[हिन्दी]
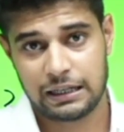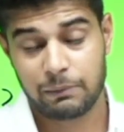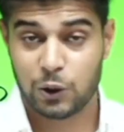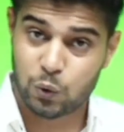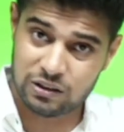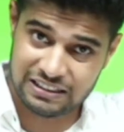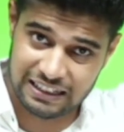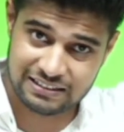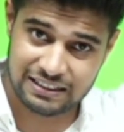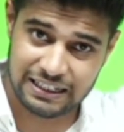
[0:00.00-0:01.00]
बिल्कुल
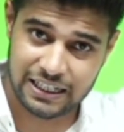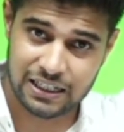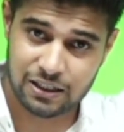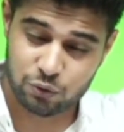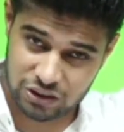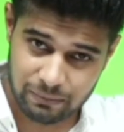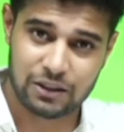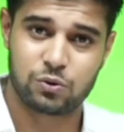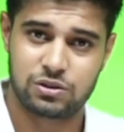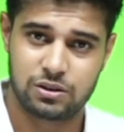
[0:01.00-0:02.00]
सिलेक्शन लेके उसके बाद
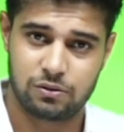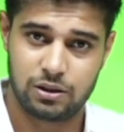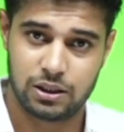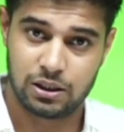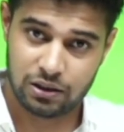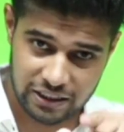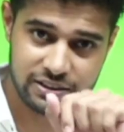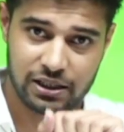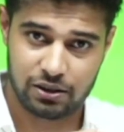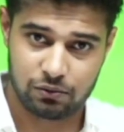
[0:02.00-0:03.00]
कोचिंग खोली
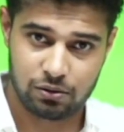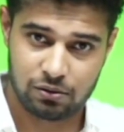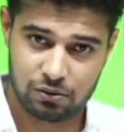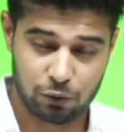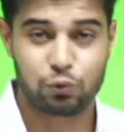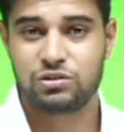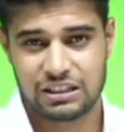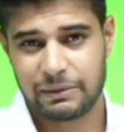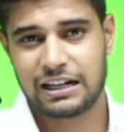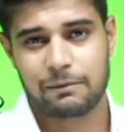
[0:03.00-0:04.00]
टीचर है वो तो उनसे
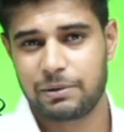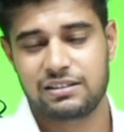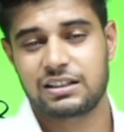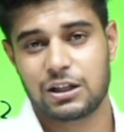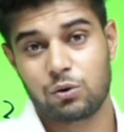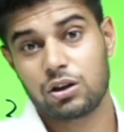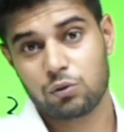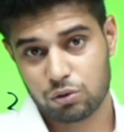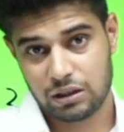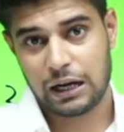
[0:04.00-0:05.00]
मेरा कंपेरिजन करोगे तो
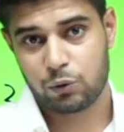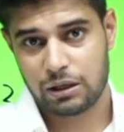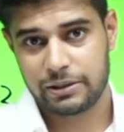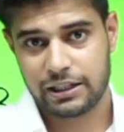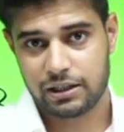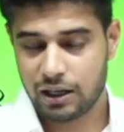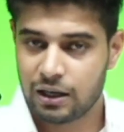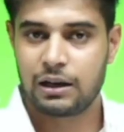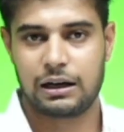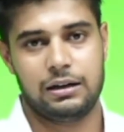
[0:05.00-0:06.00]
वो तो लाख गुना बेटर है
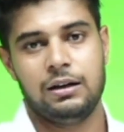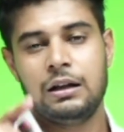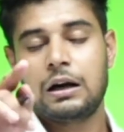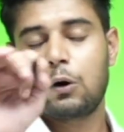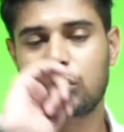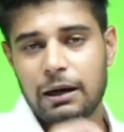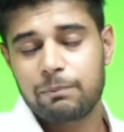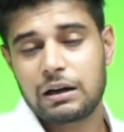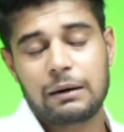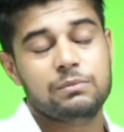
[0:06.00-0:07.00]
हाँ और
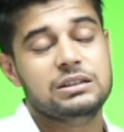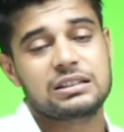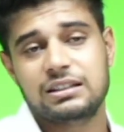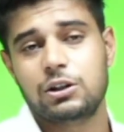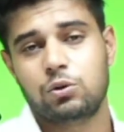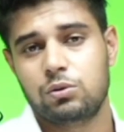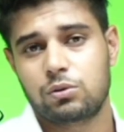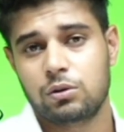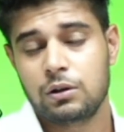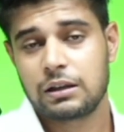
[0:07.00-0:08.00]
आप अब जैसे देखो उनको
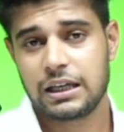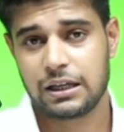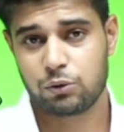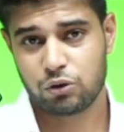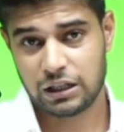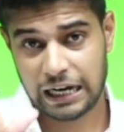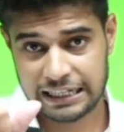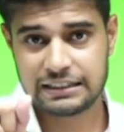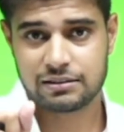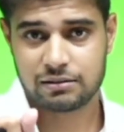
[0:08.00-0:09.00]
कि उन्होंने
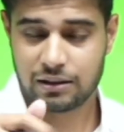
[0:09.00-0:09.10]
आई एस